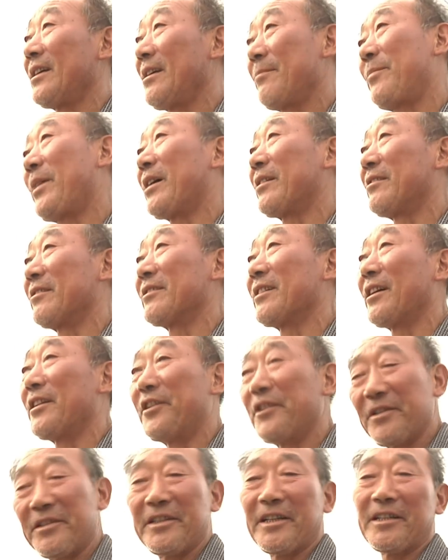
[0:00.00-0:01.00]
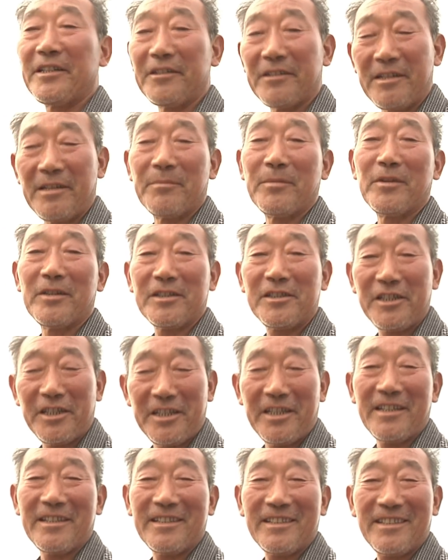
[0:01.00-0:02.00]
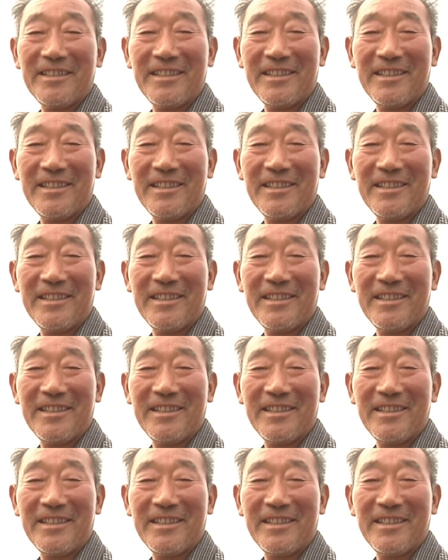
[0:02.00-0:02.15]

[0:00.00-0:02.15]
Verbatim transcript: 一般都在六点、六点半、七点，